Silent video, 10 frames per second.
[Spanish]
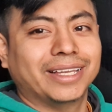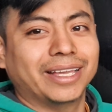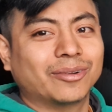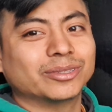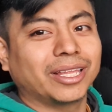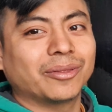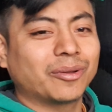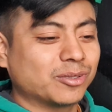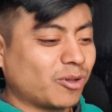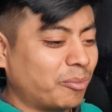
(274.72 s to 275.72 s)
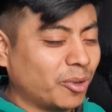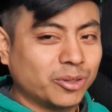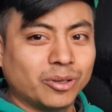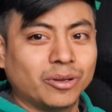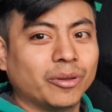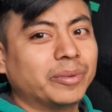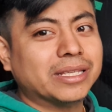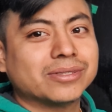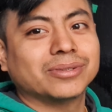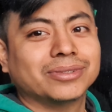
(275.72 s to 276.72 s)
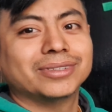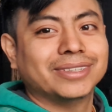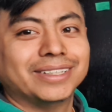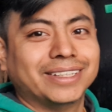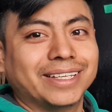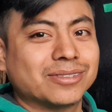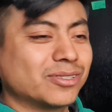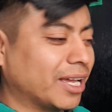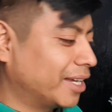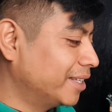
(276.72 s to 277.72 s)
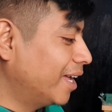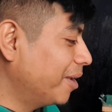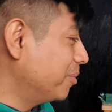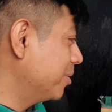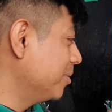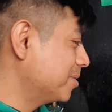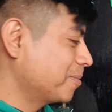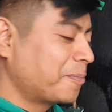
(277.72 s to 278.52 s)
He contado con su apoyo y lo he visto. Eso está genial, amigos.